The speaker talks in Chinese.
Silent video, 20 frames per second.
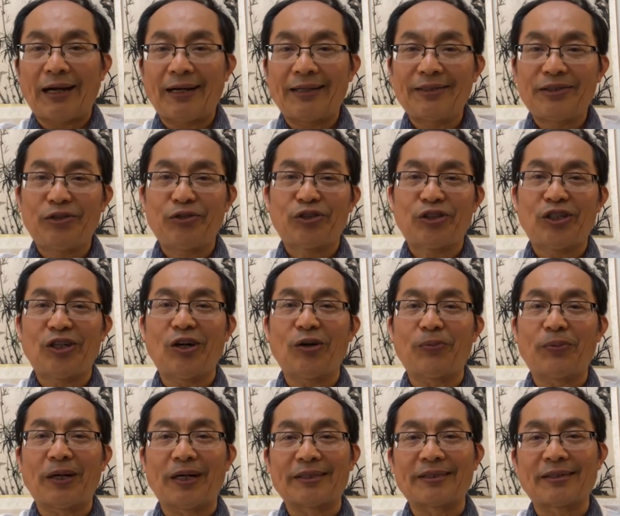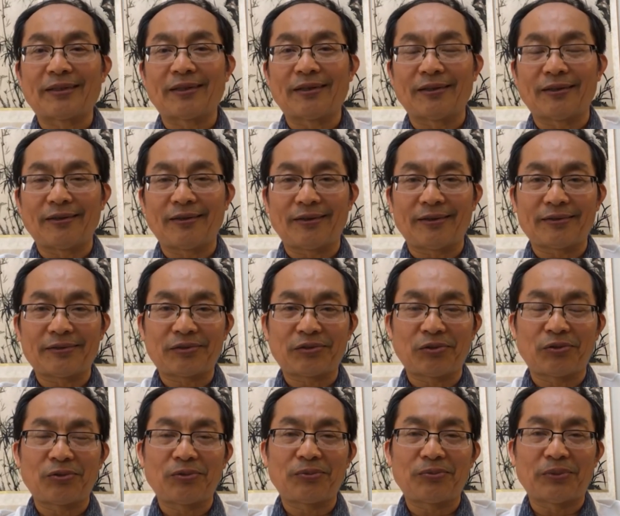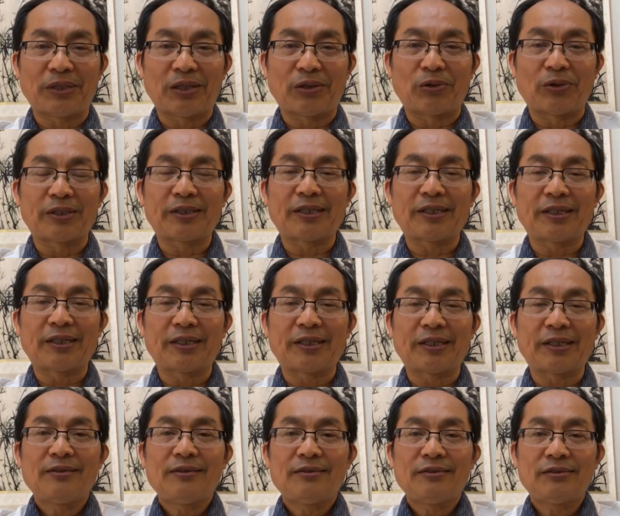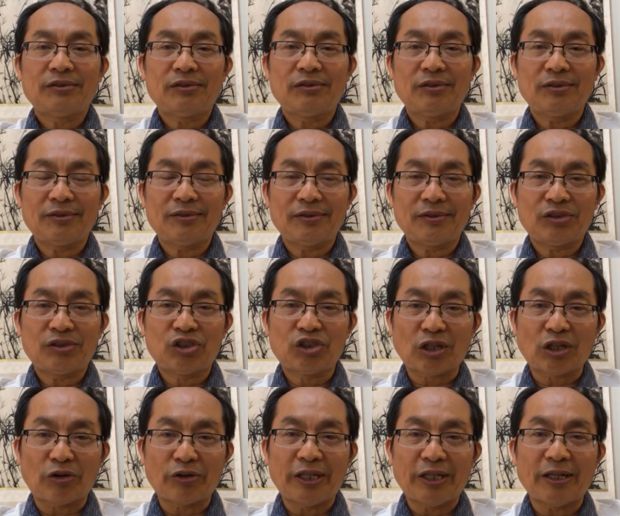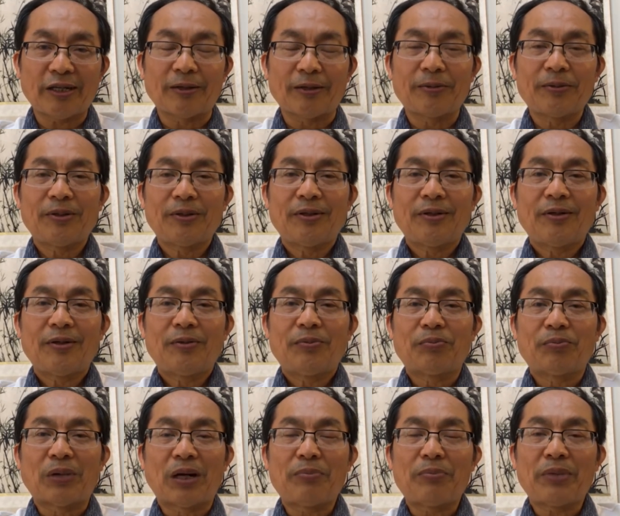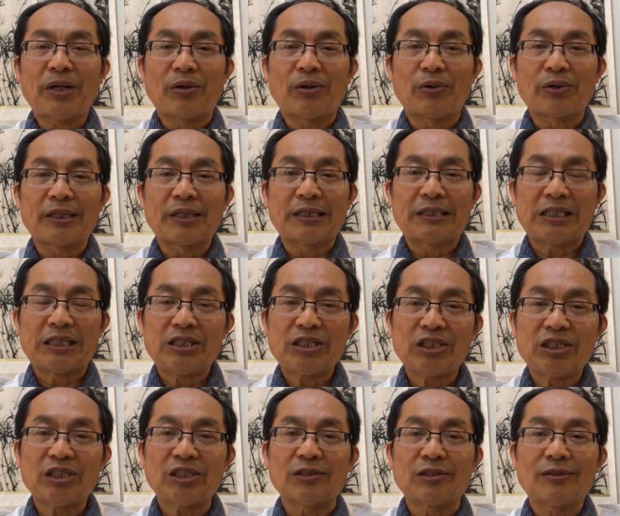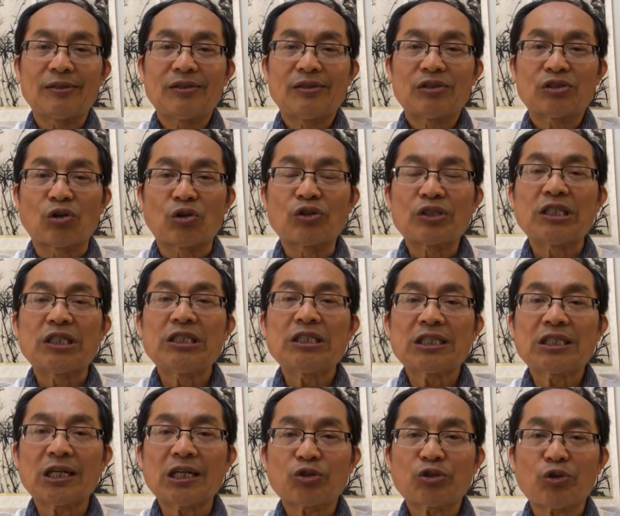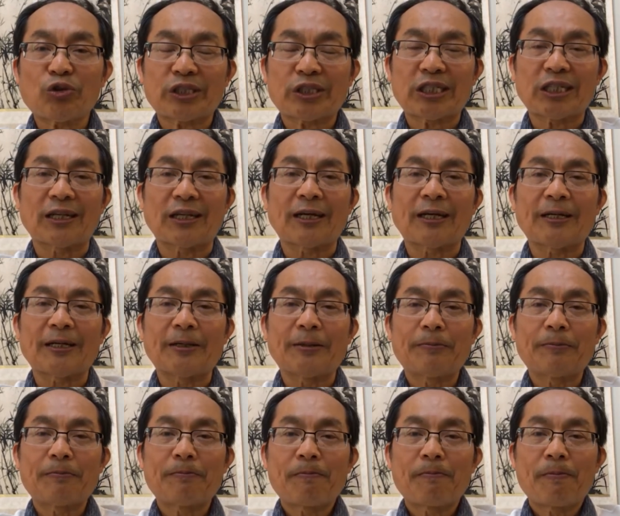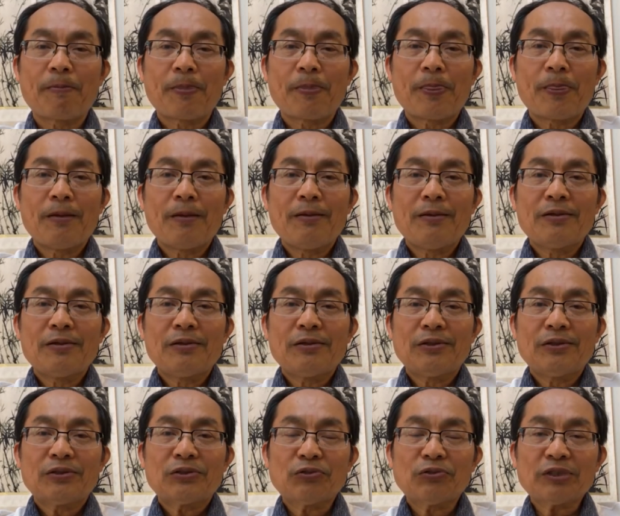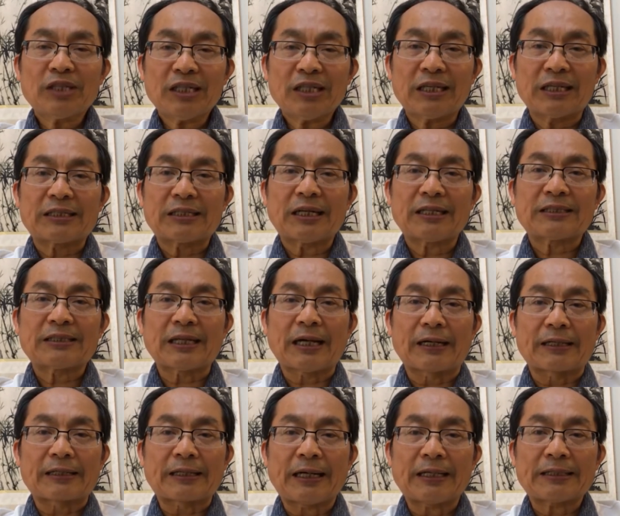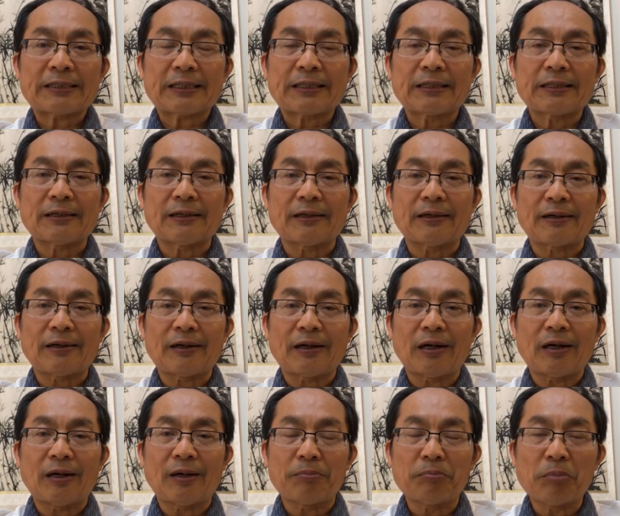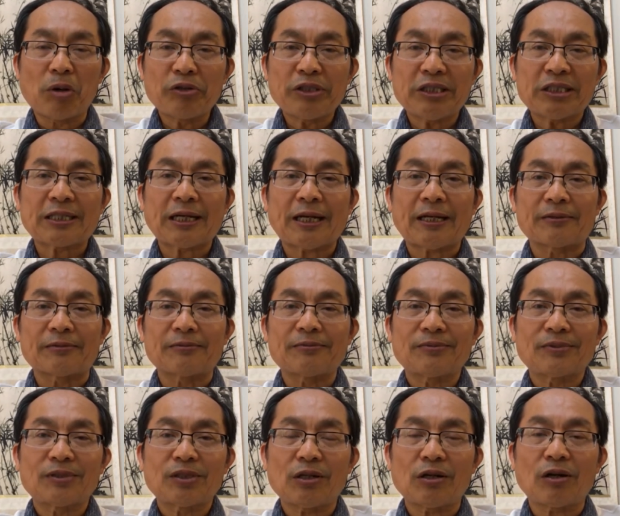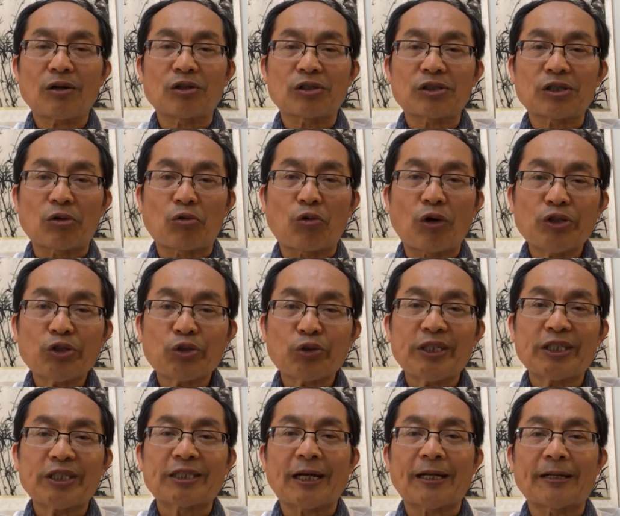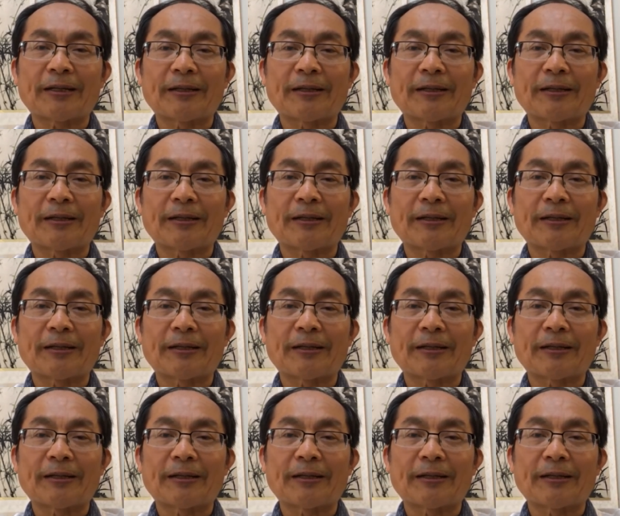就是要把这个呃中美国的制造业，把美国的经济重新振作起来。从这点上讲，它这个贸易战，那个叫关税战，